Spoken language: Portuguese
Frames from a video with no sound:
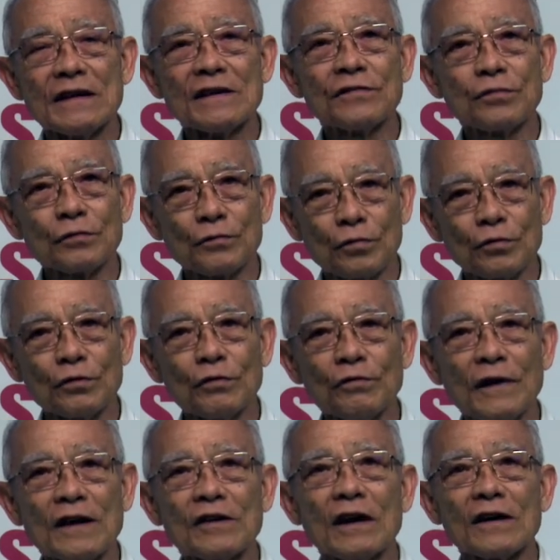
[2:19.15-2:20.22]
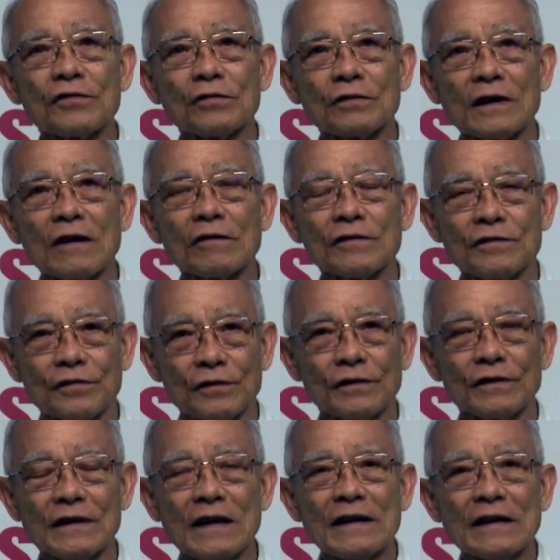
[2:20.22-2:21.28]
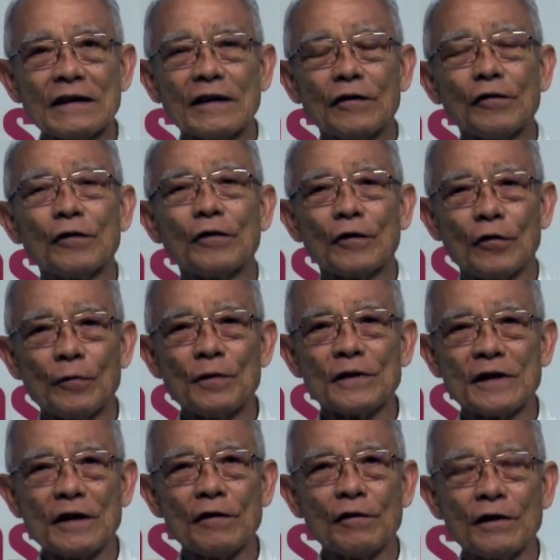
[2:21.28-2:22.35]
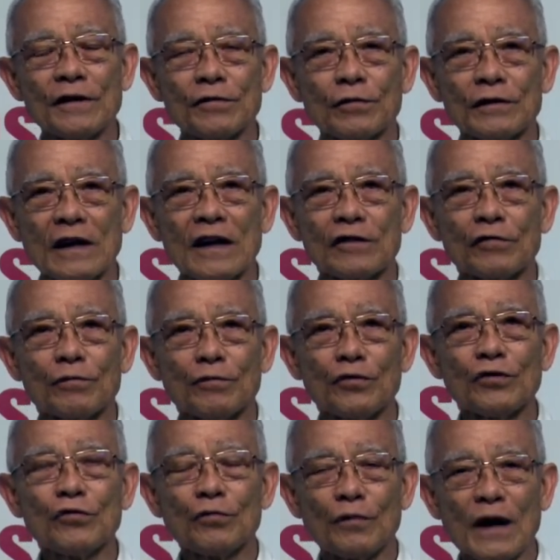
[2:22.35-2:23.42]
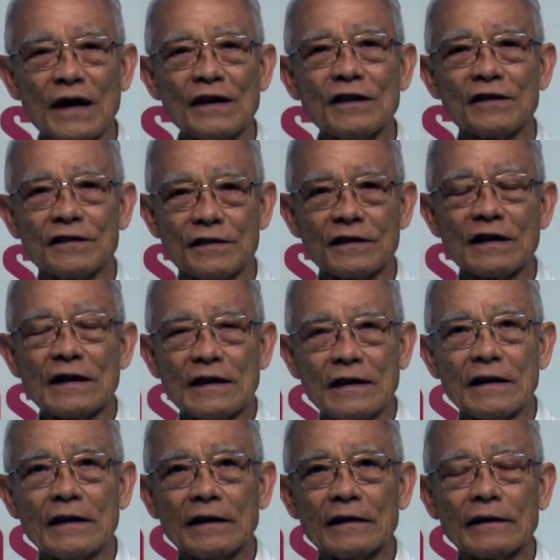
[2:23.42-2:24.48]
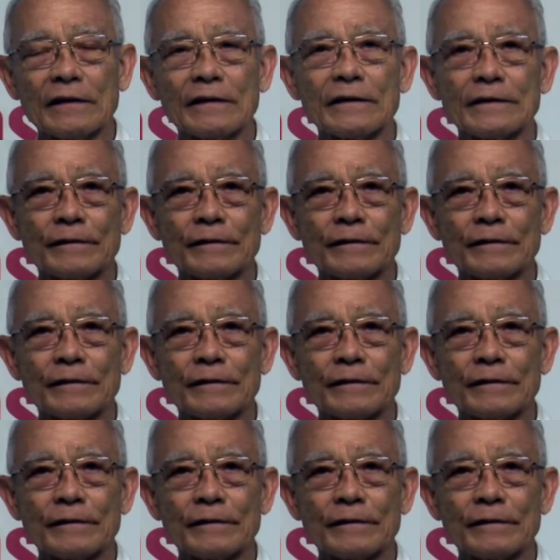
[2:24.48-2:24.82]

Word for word: isso tudo vai ajudar o senhor a obter um resultado muito mais é,